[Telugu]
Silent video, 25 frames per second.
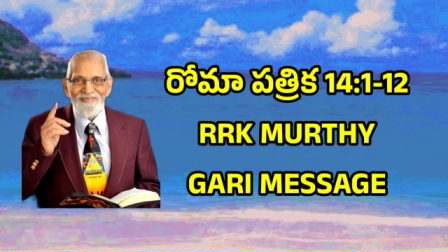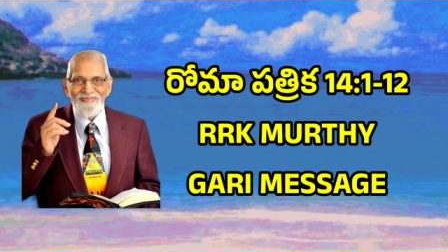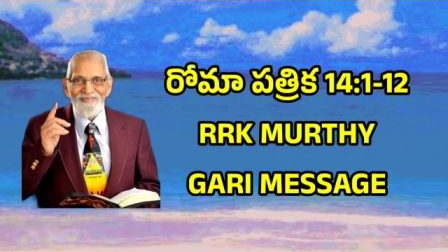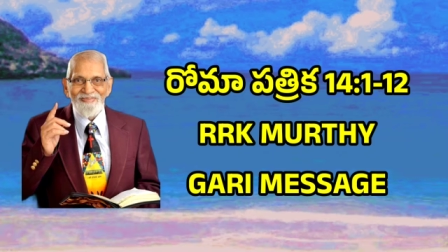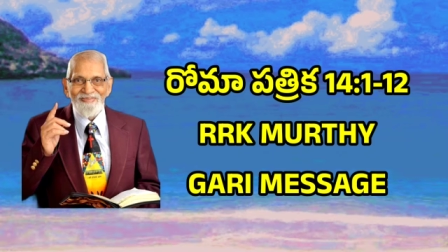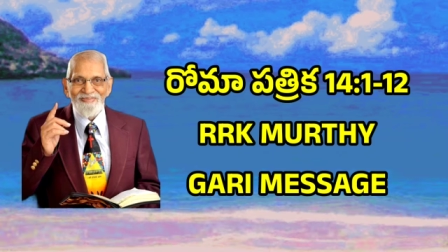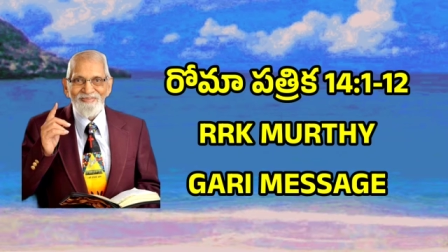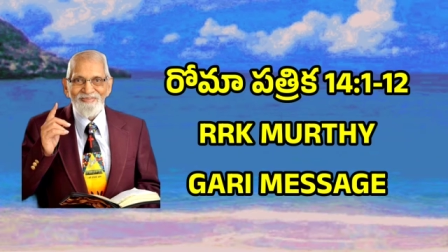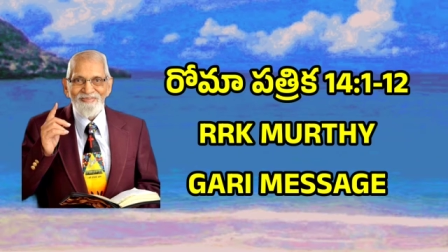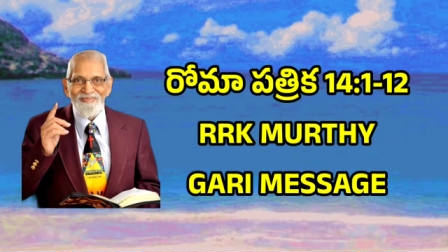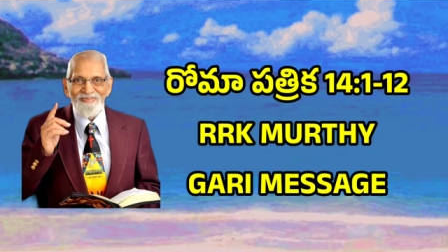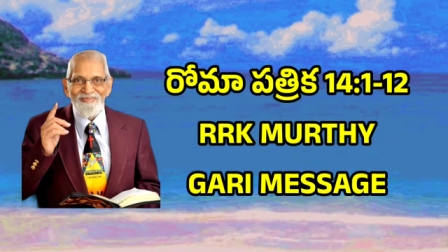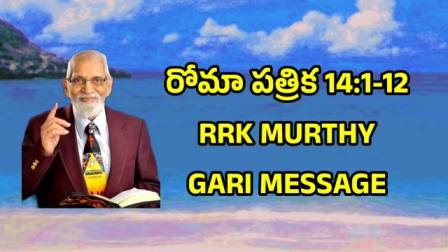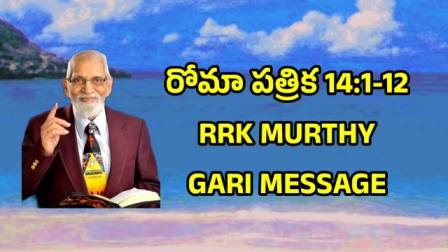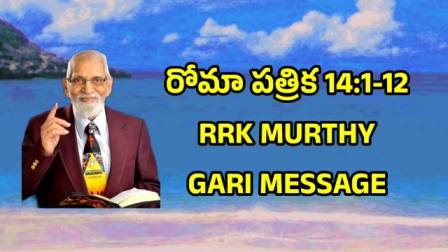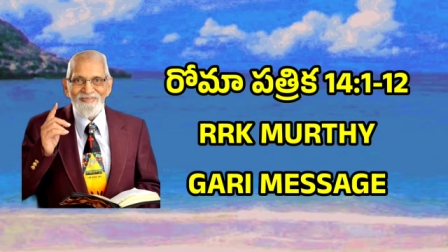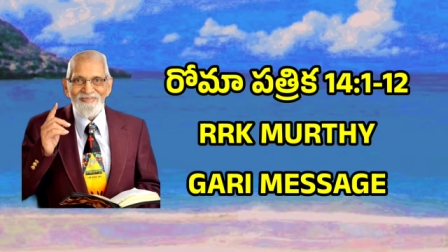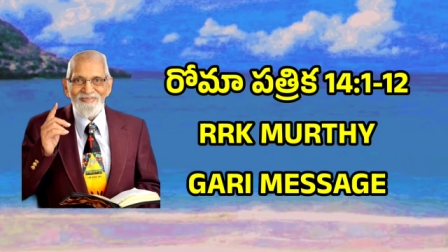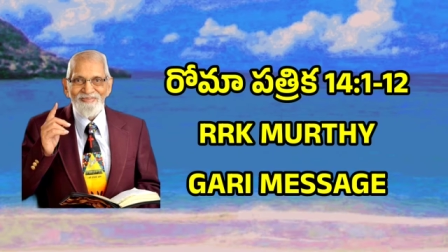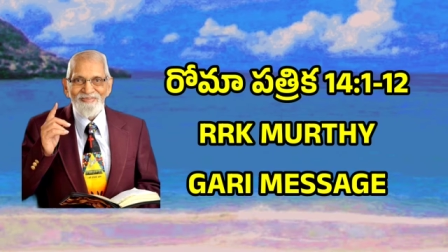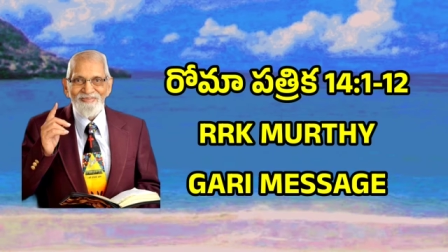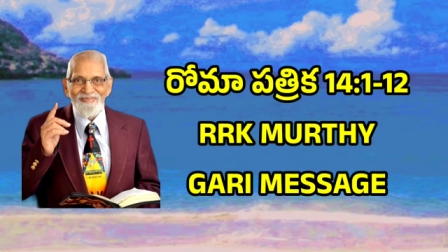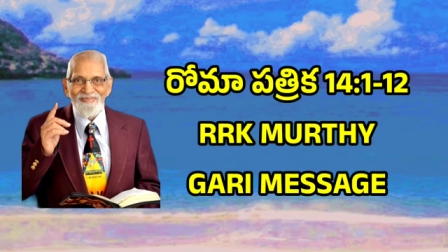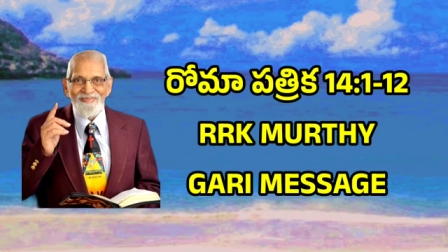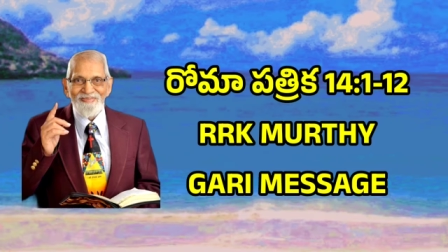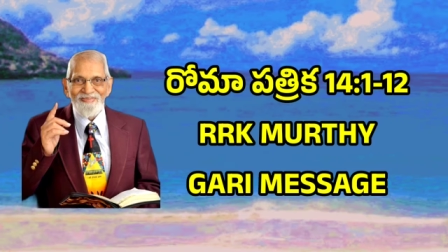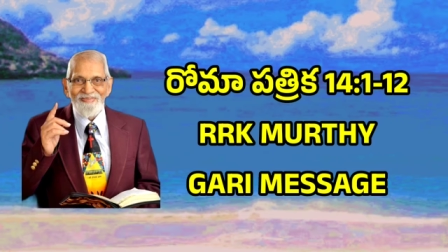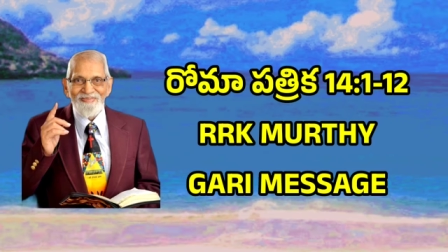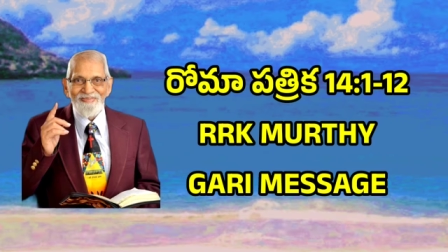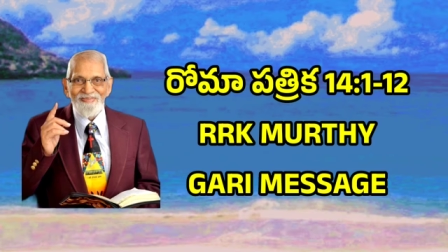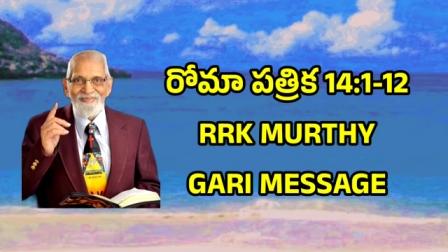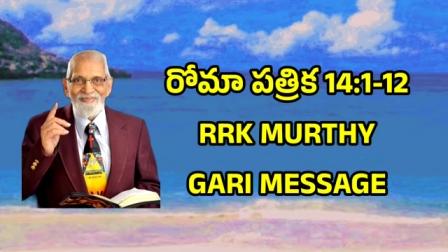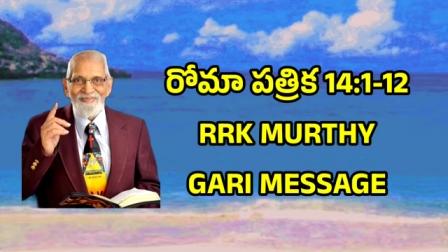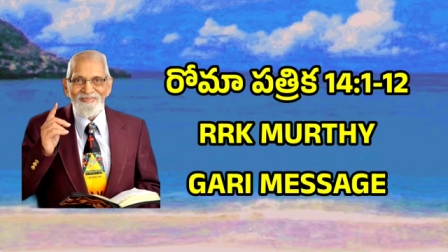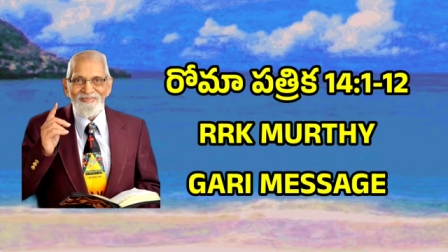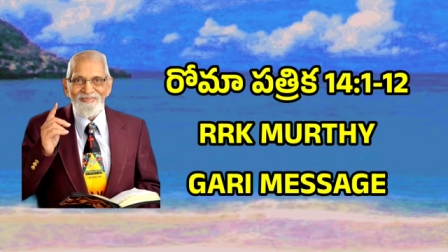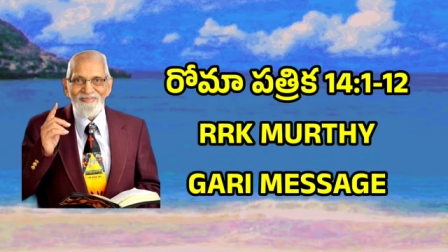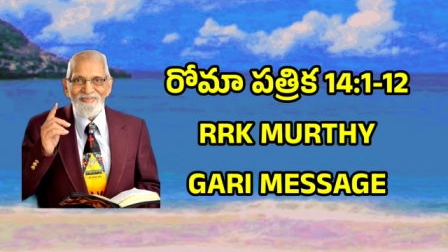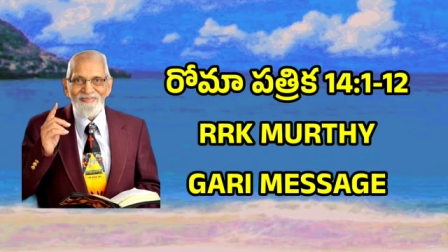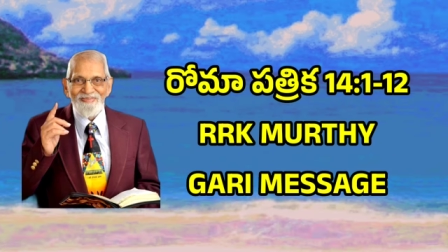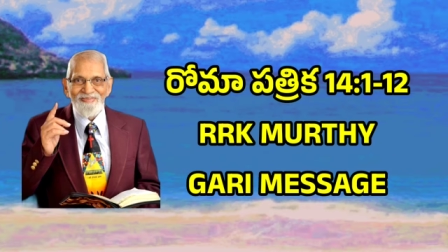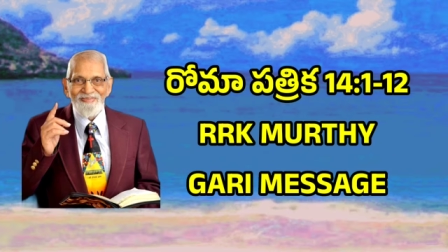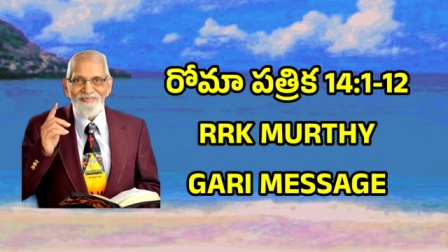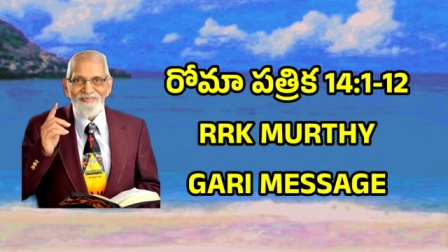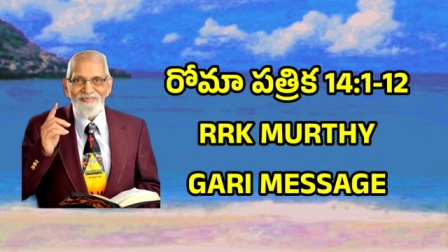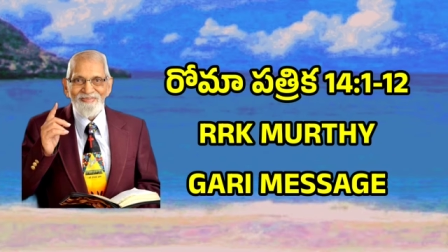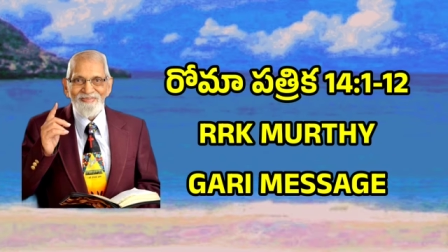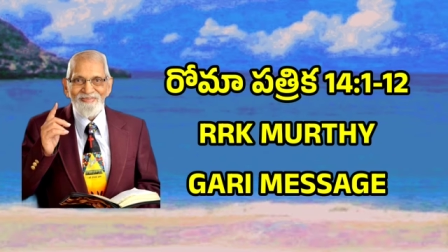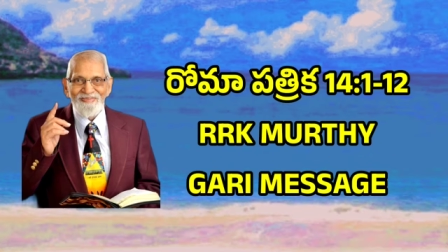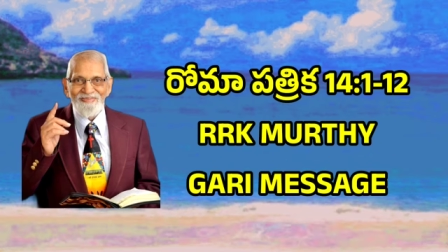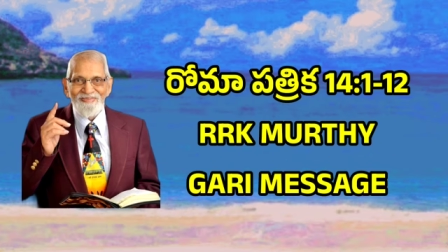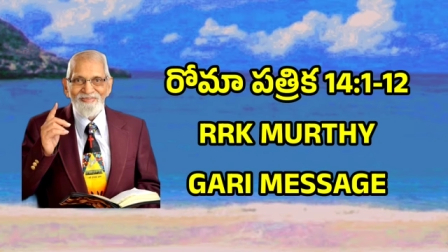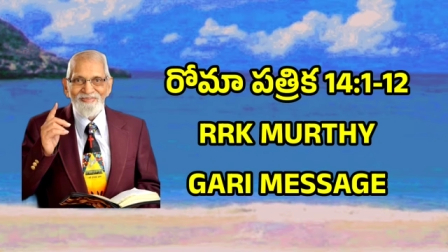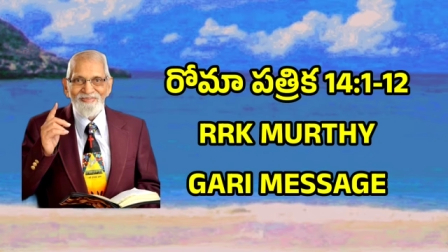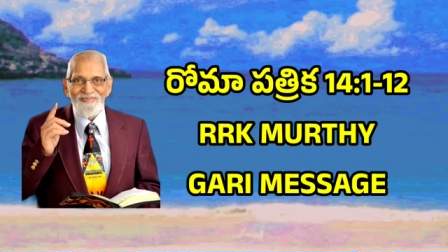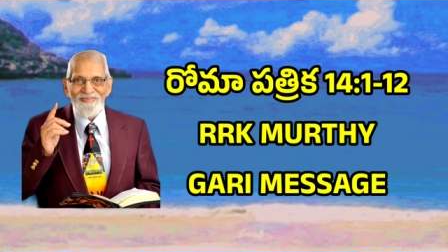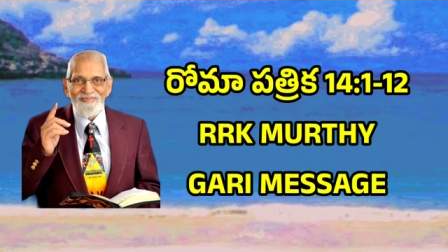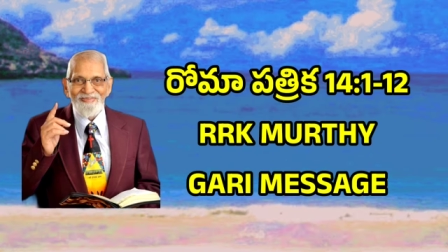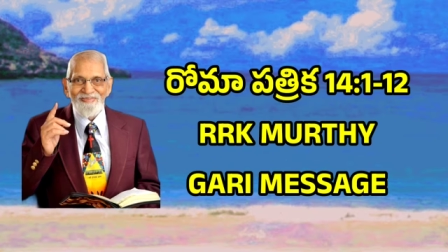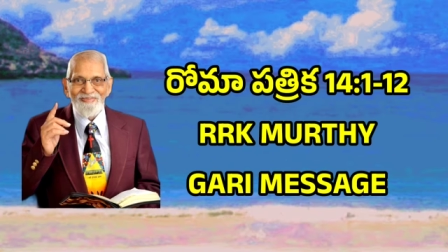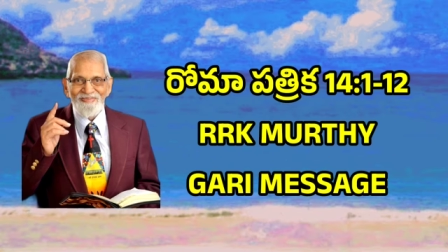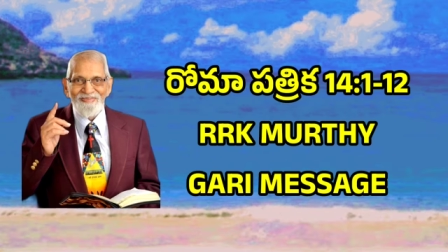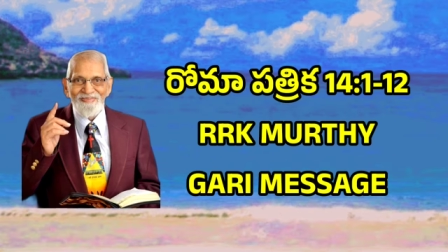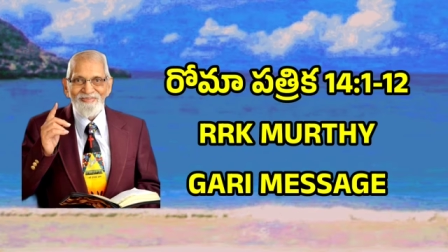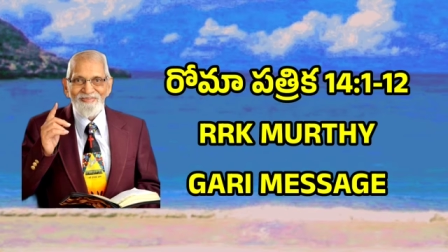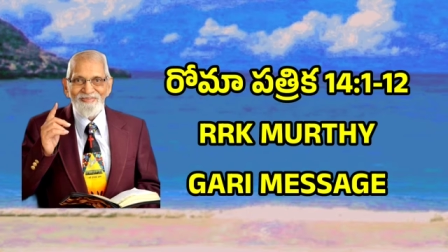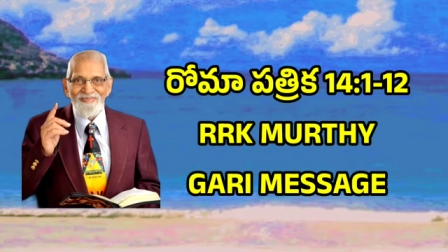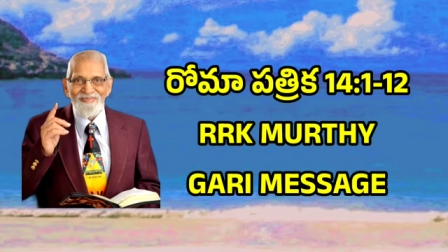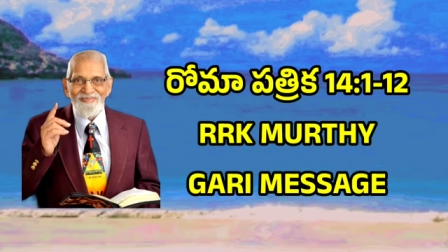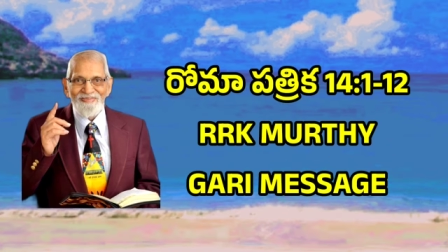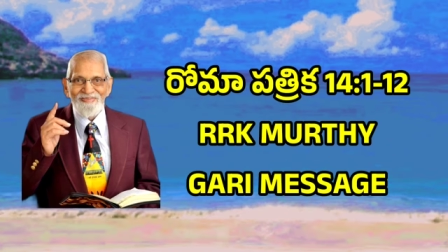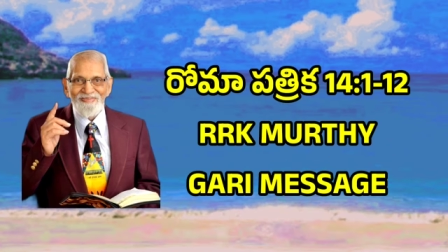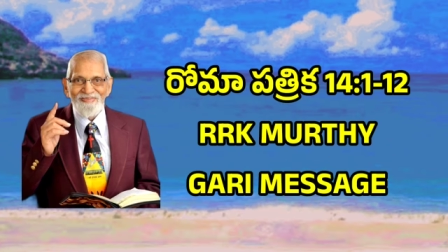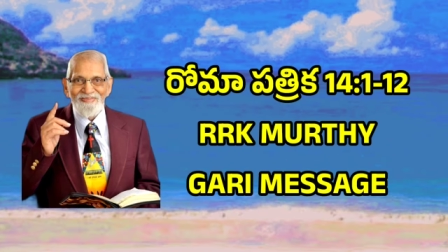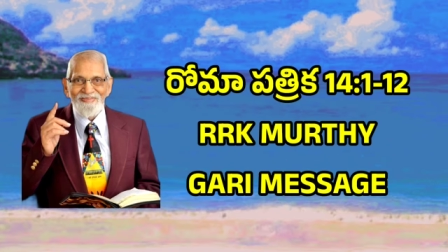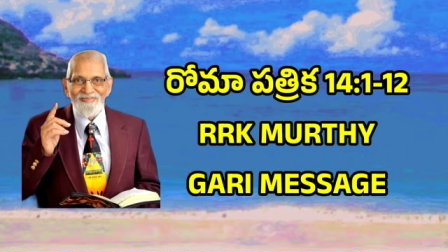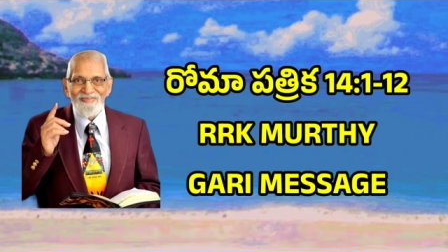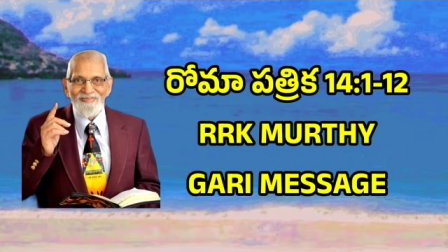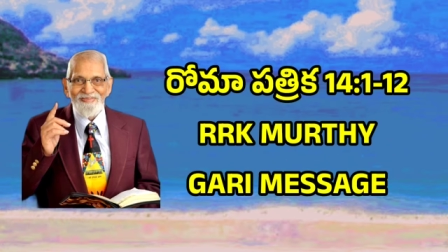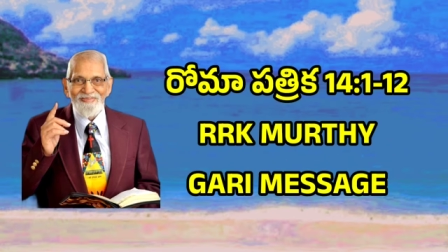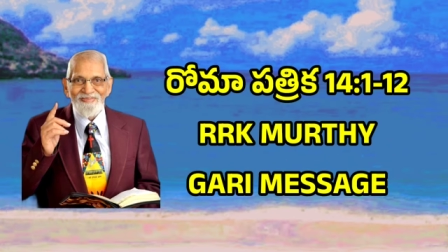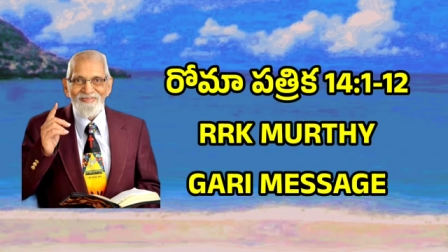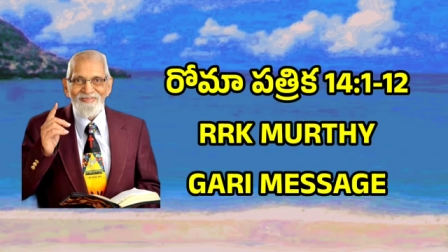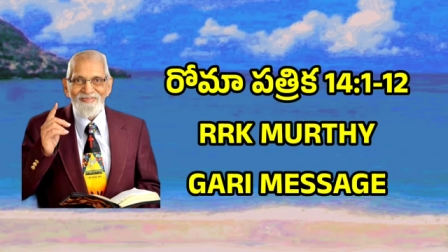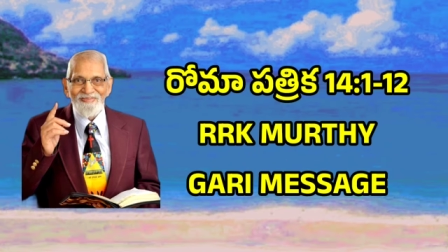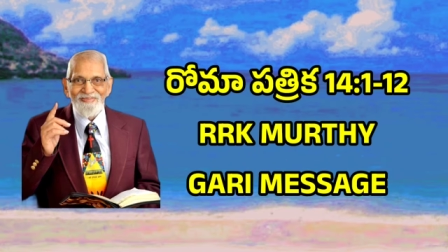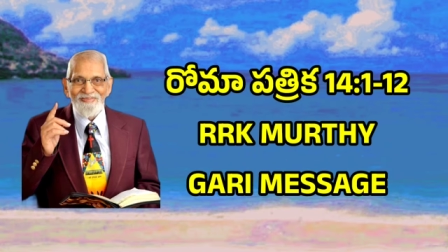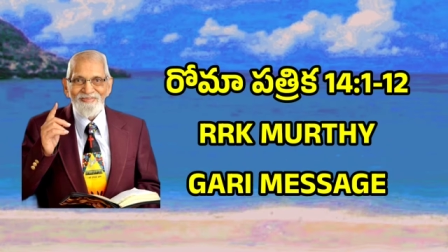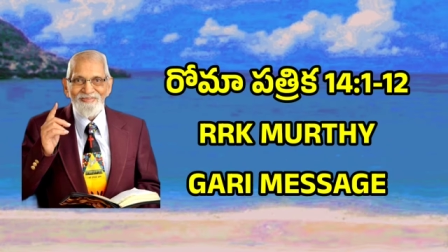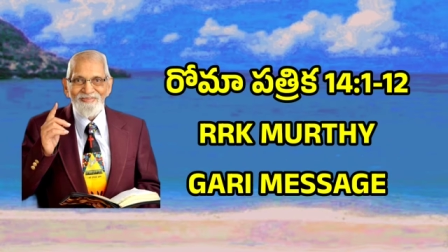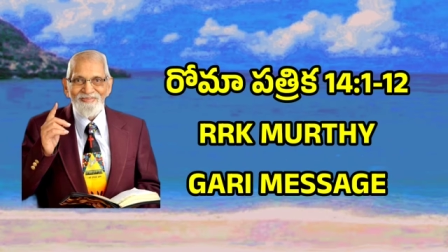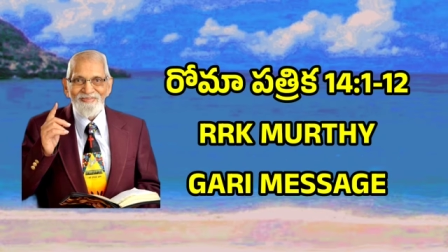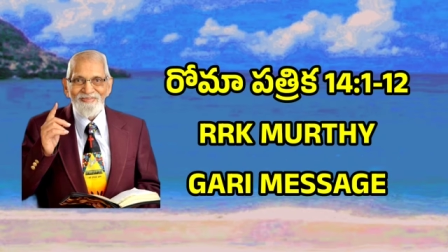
నుండి పన్నెండో వచనం వరకు శ్రద్ధగా వినండి